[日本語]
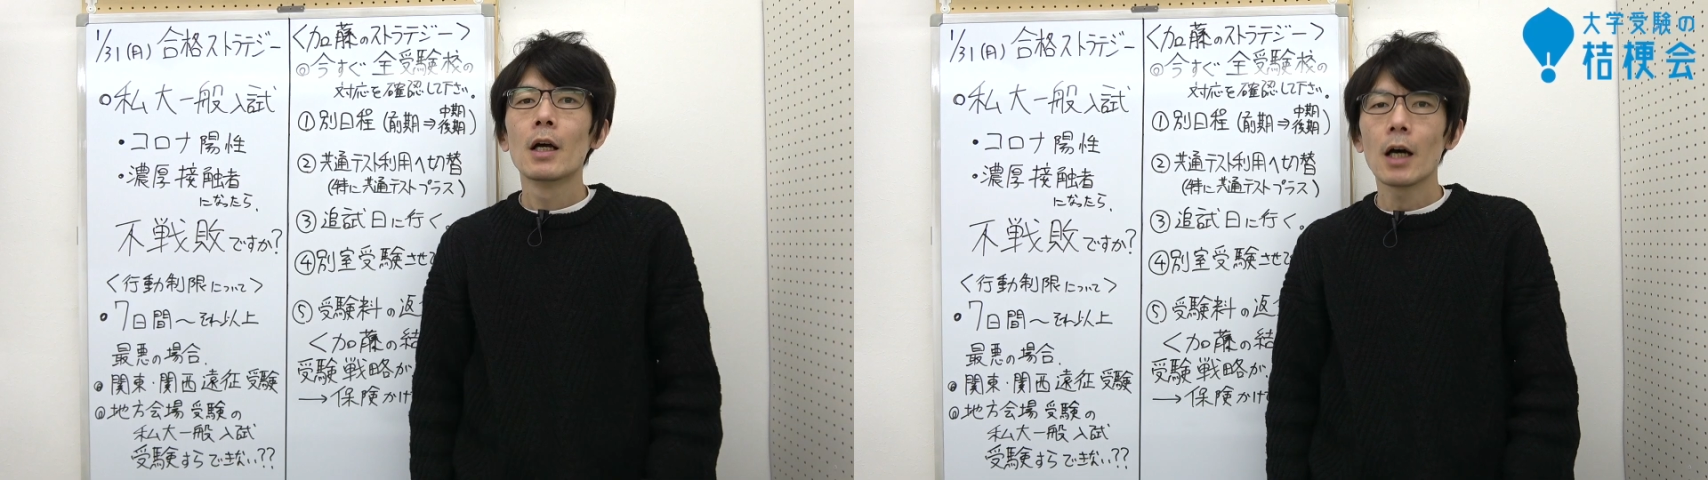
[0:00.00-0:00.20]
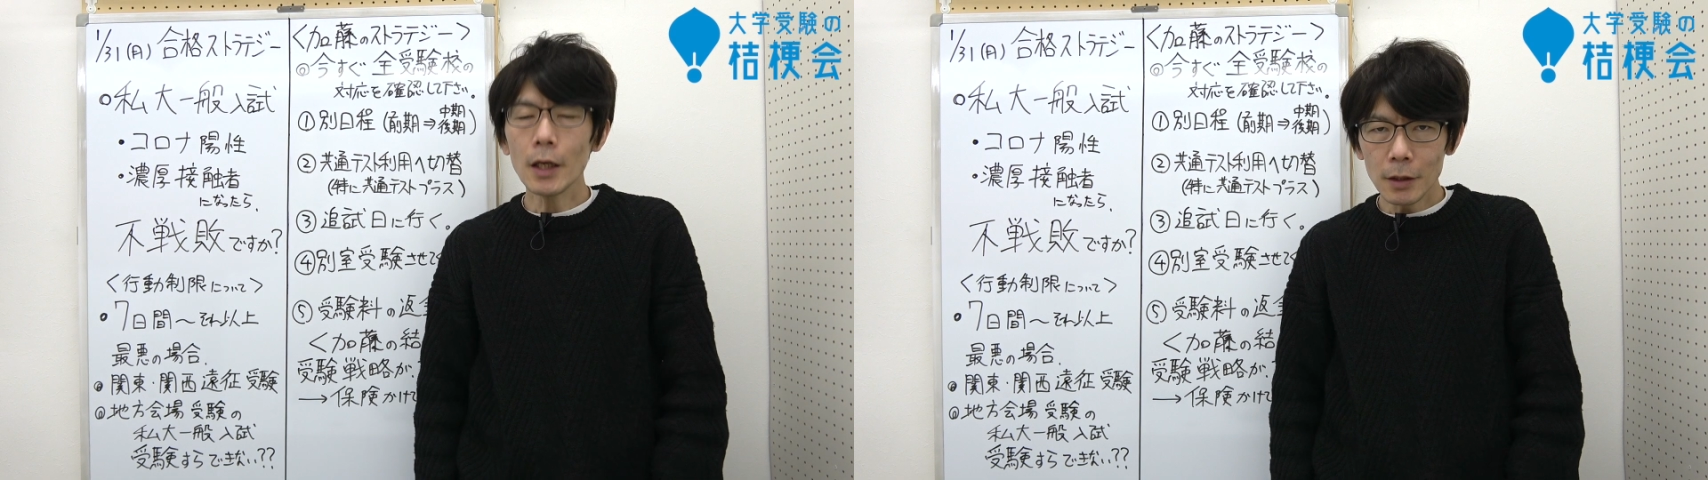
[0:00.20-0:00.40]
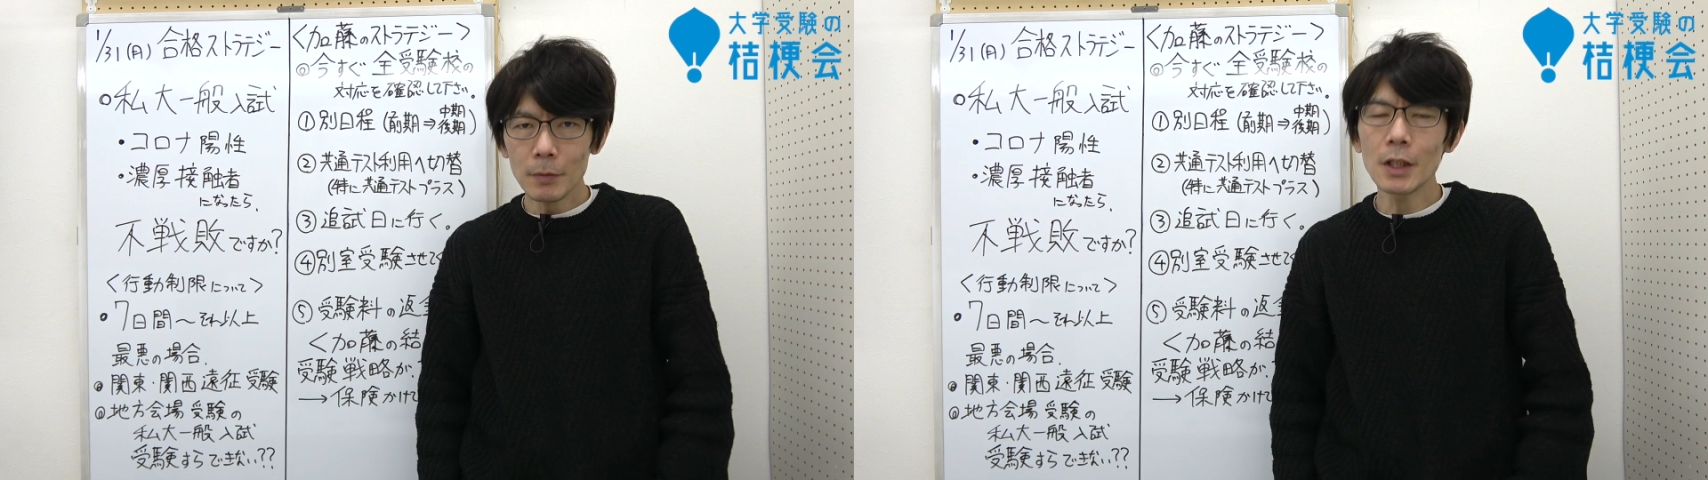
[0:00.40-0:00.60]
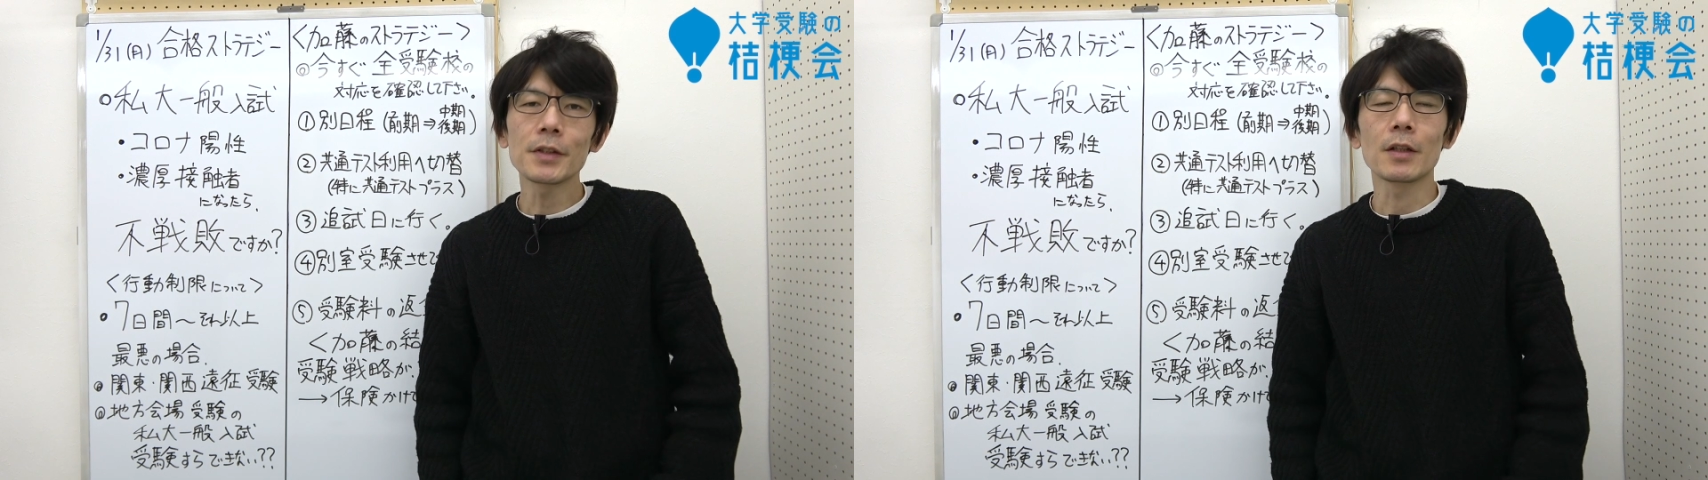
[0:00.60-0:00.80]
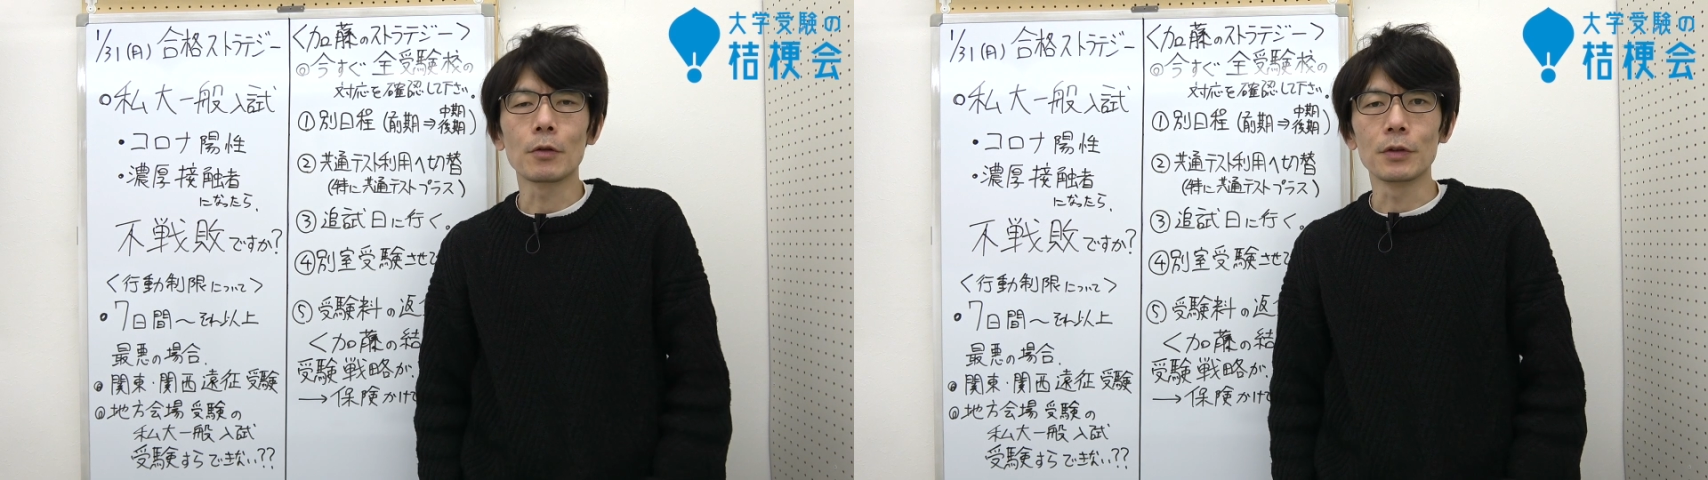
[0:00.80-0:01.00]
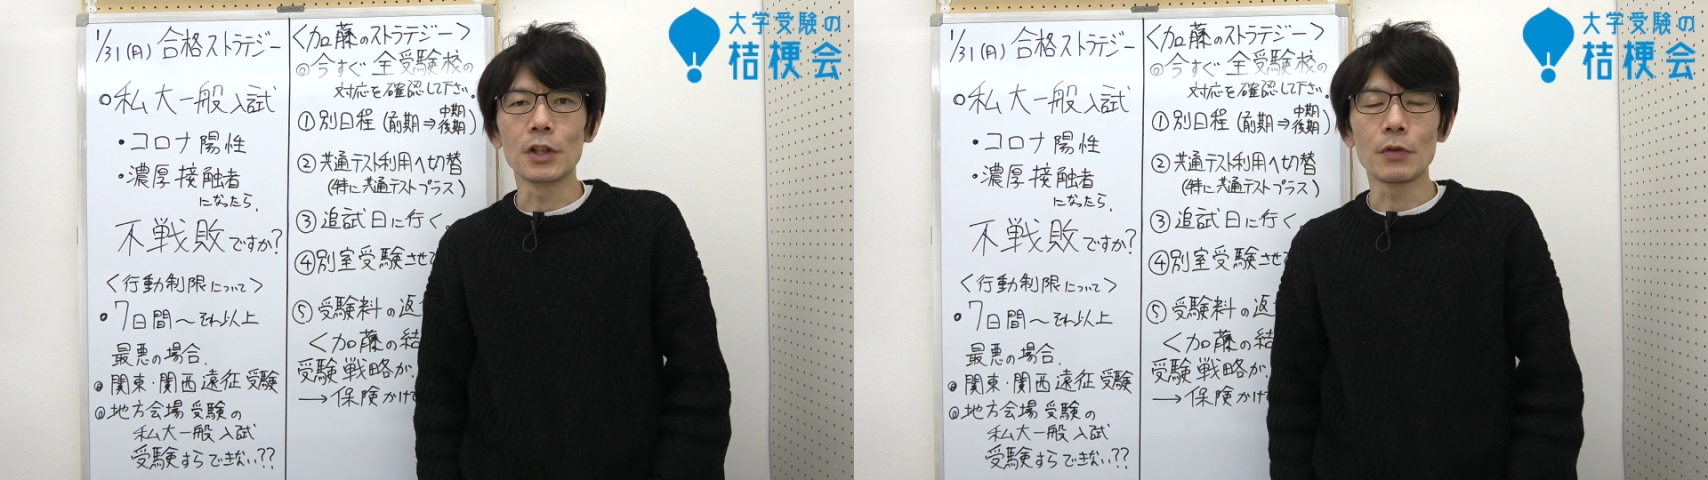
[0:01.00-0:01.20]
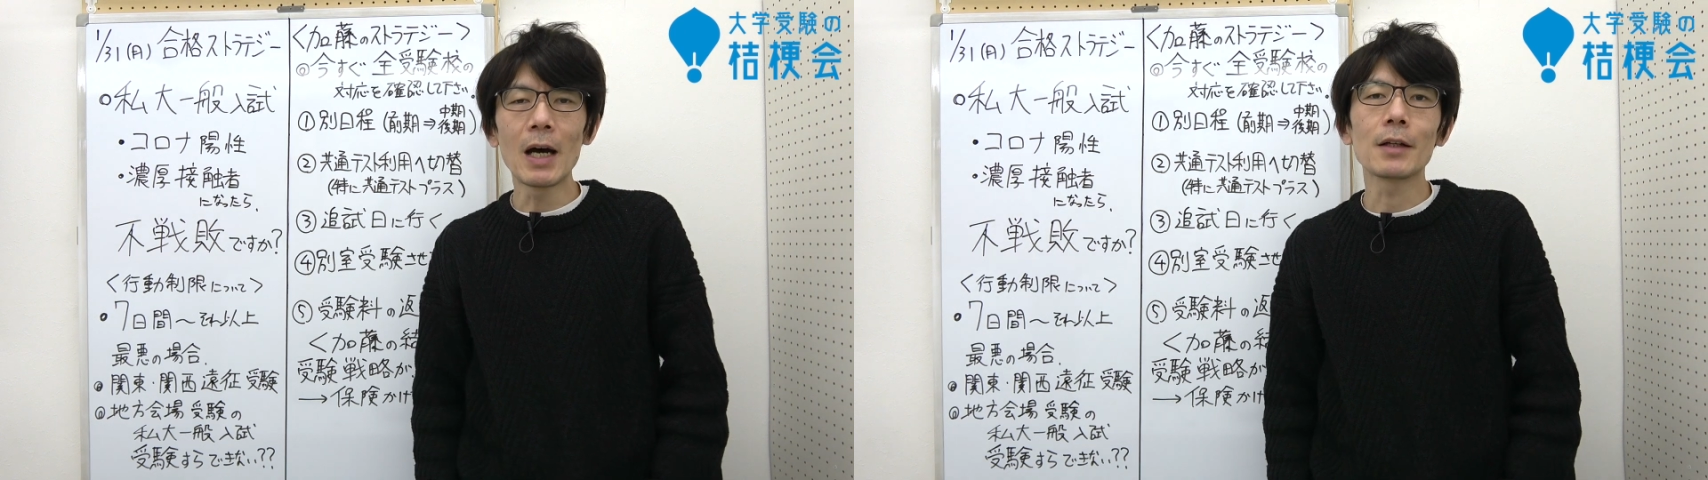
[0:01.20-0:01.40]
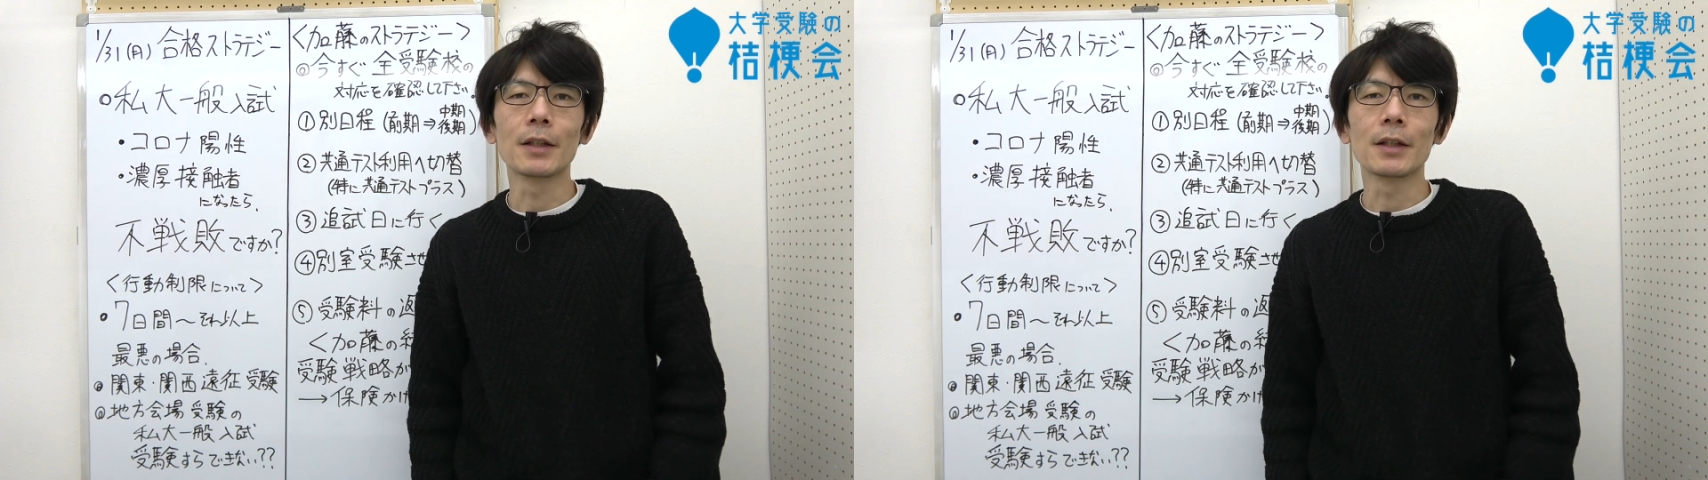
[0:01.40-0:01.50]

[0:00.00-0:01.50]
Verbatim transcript: はい皆さんこんにちは